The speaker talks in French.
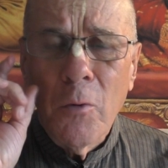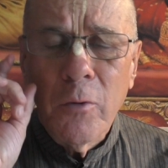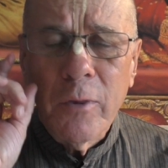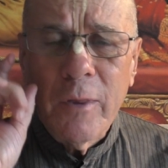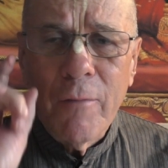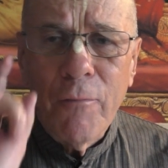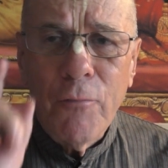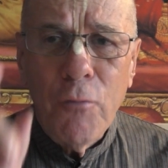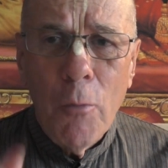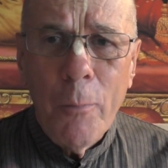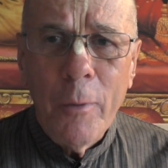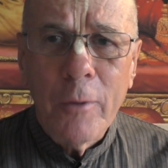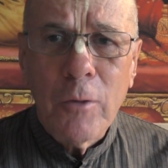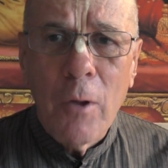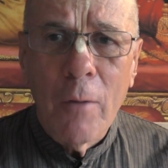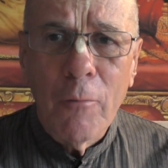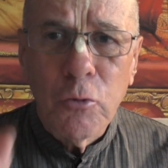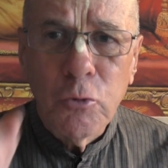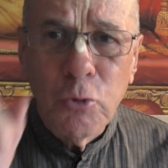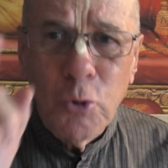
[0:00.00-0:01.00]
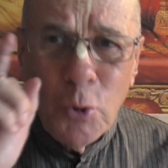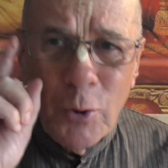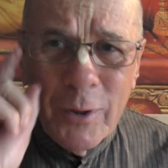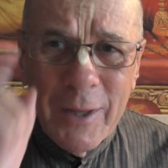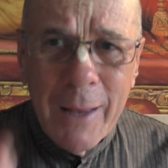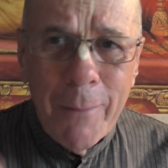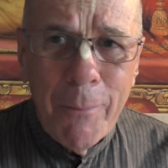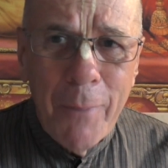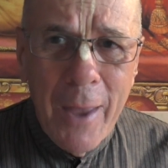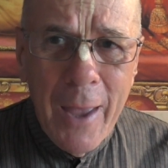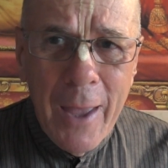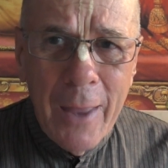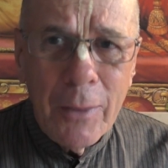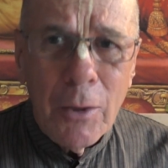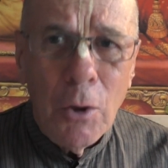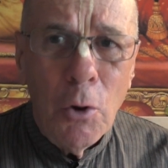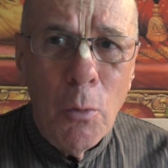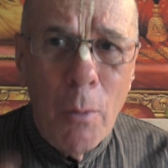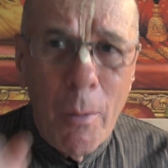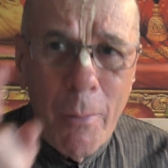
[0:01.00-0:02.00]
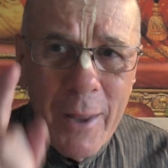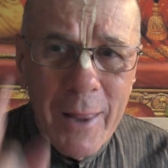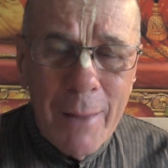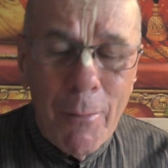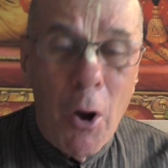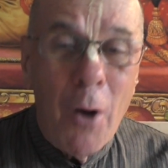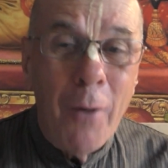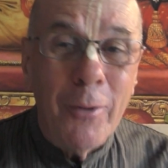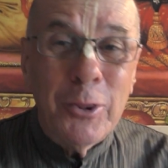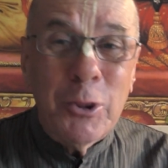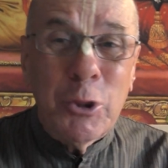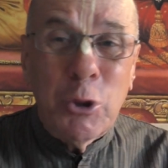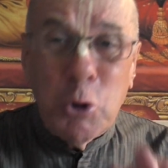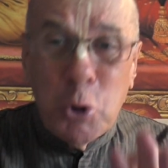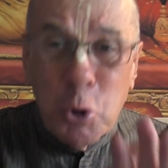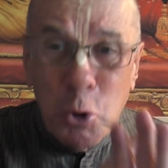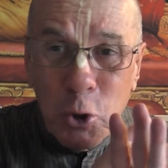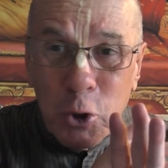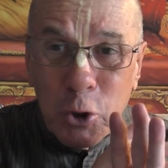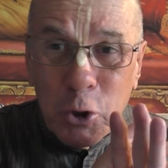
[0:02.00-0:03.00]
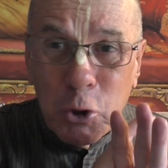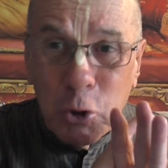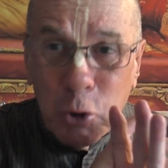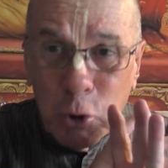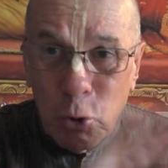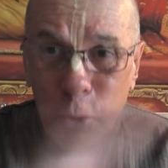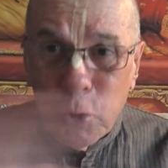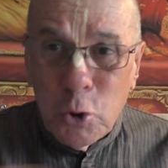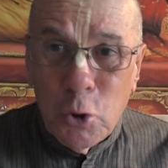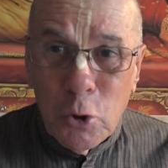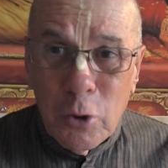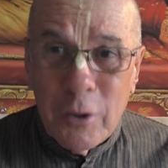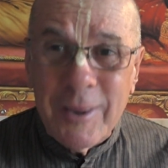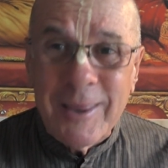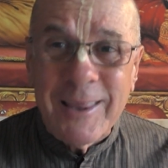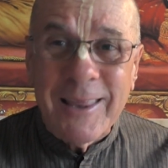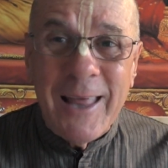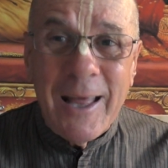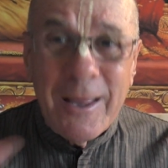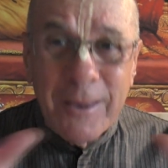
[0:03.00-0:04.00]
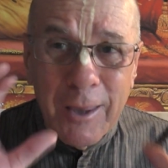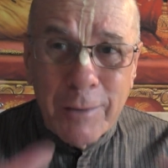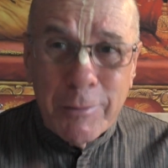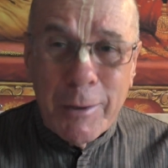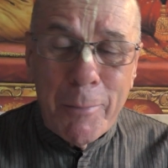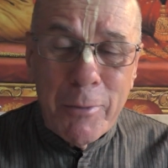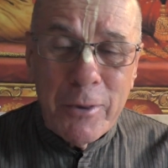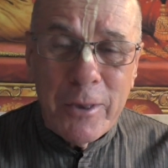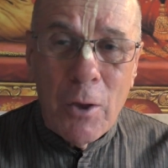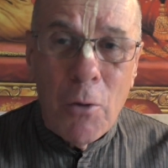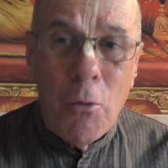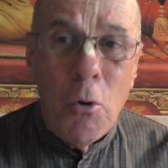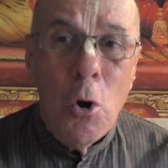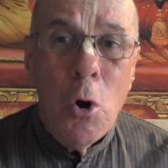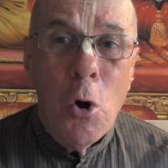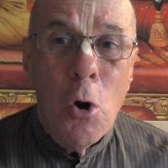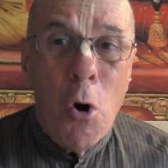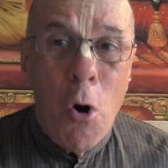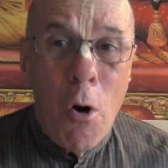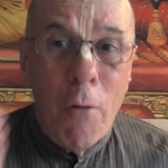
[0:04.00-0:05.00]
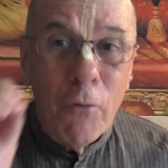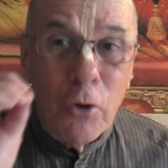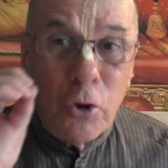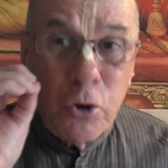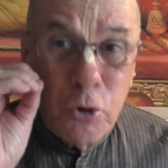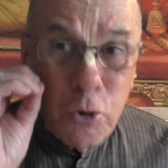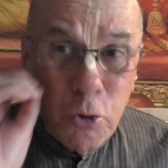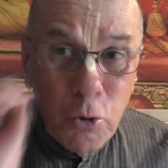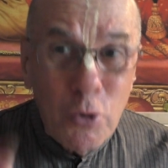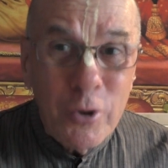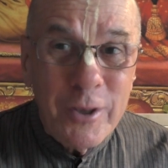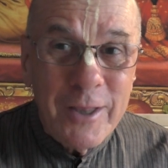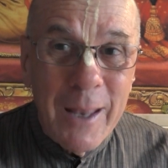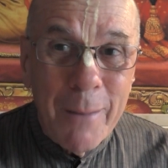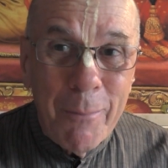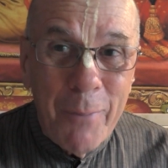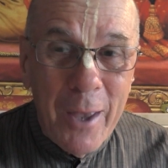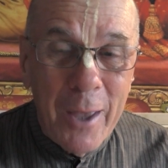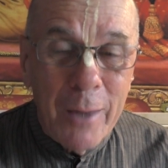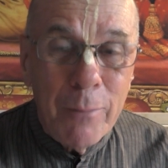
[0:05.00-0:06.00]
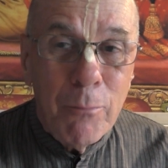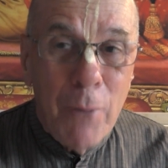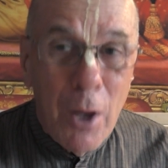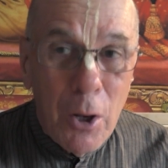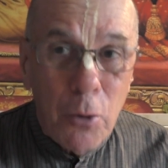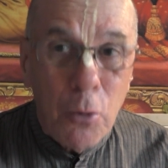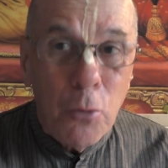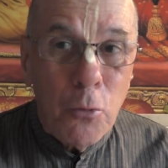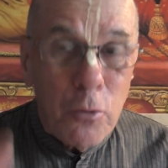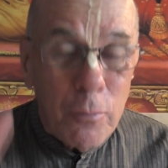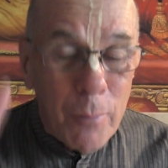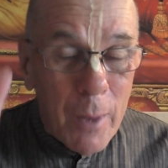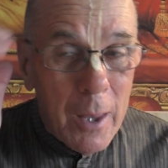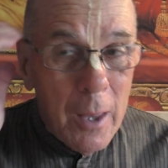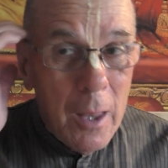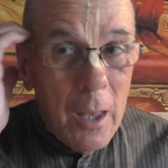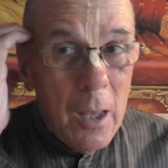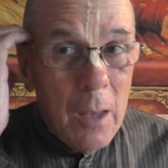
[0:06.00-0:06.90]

C'est faux parce qu'on va toutes les perdre au moment de la mort. Ah, toutes, toutes, toutes, sans exception. On va tous les perdre, malheureusement.